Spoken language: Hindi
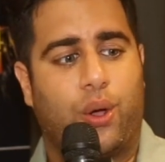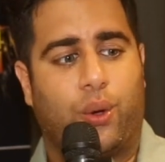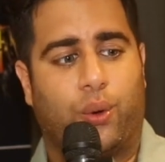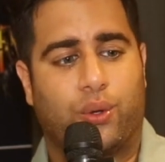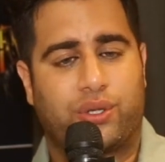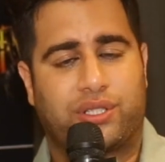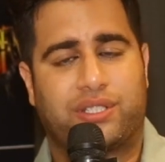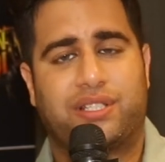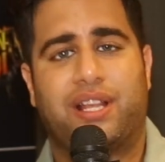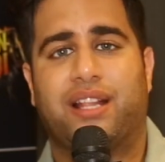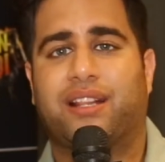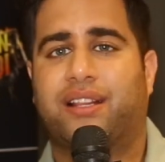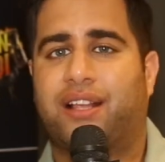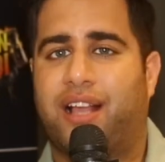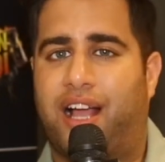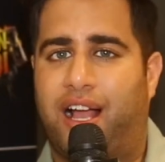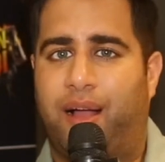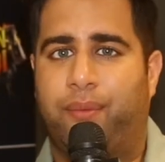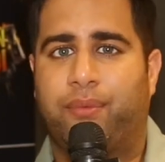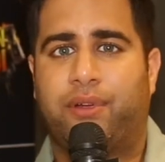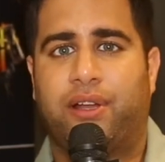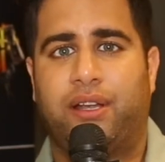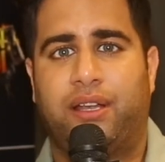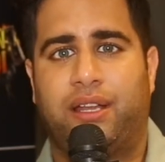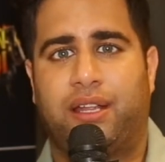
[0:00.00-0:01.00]
उसके साथ
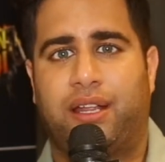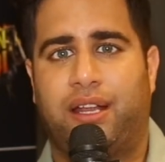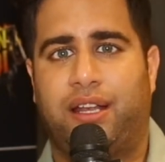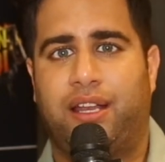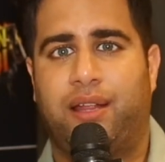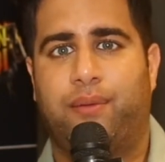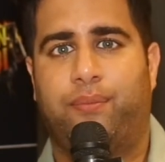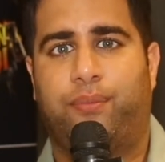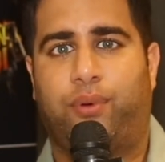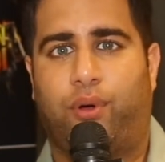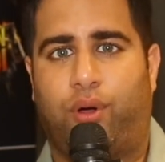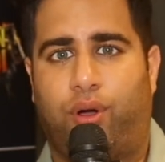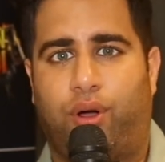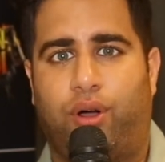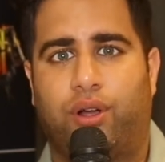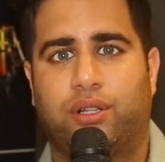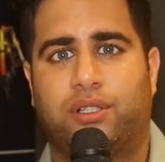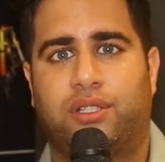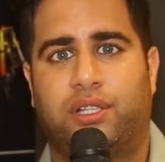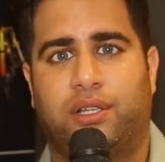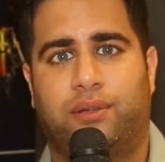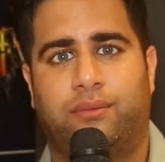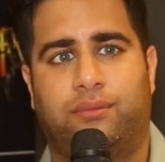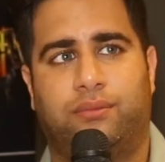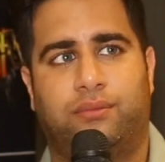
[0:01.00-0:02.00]
काम करने के लिए
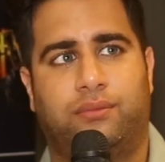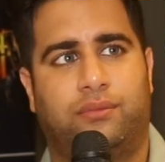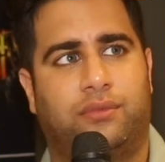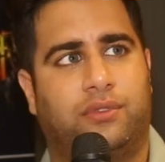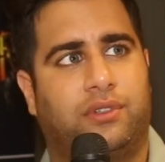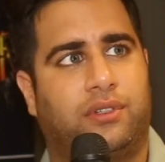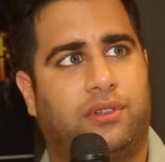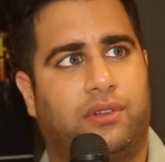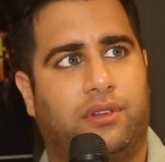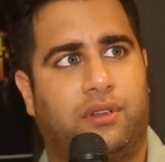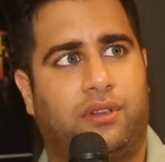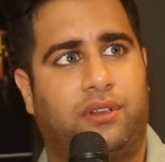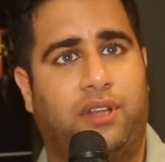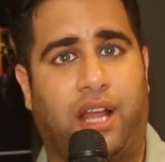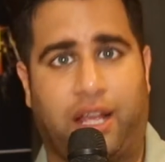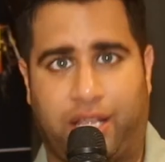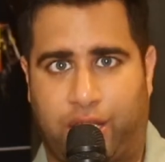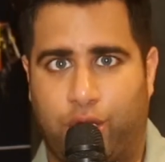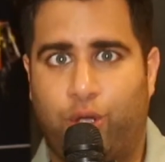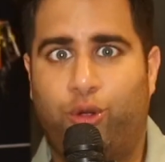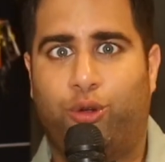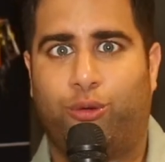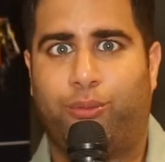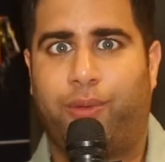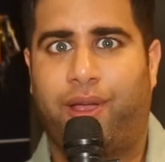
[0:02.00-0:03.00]
बहुत
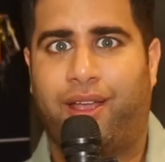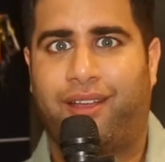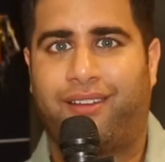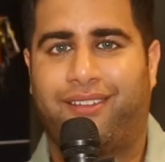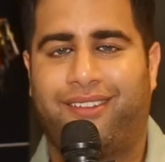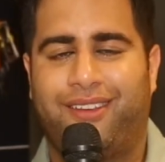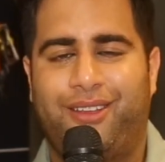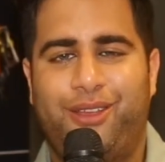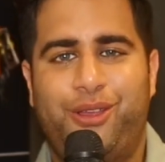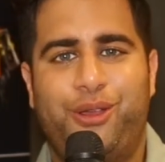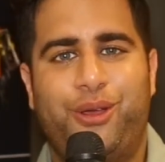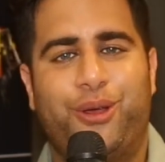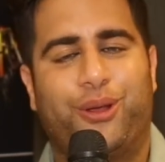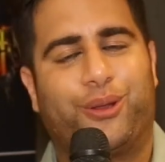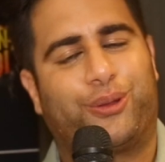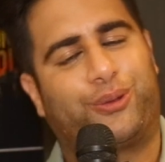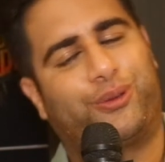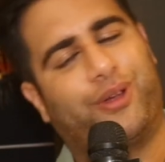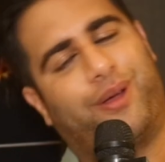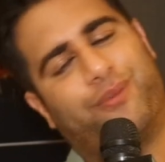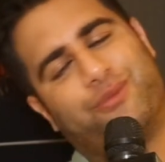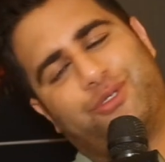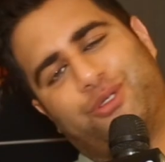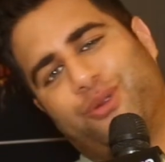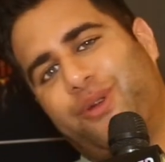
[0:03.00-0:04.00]
लकी um, हूँ मैं
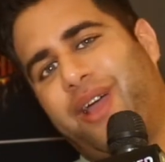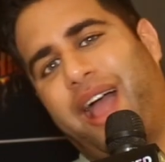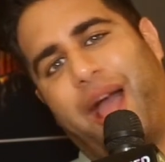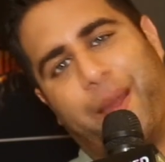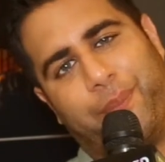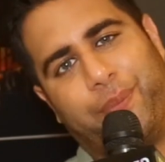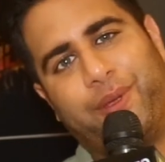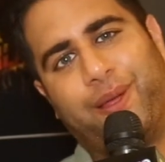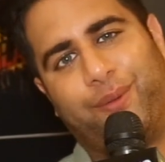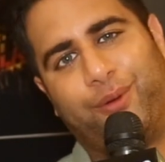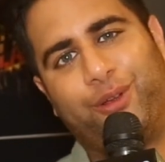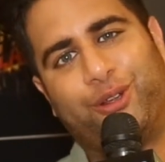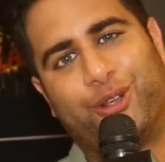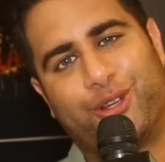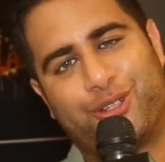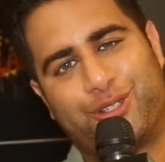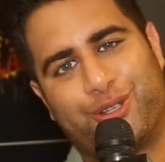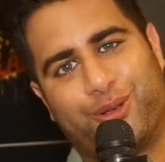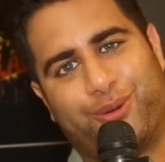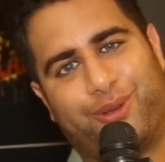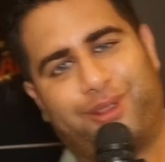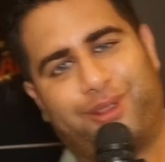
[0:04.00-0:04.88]
तो हम सो हैप्पी हैविंग शो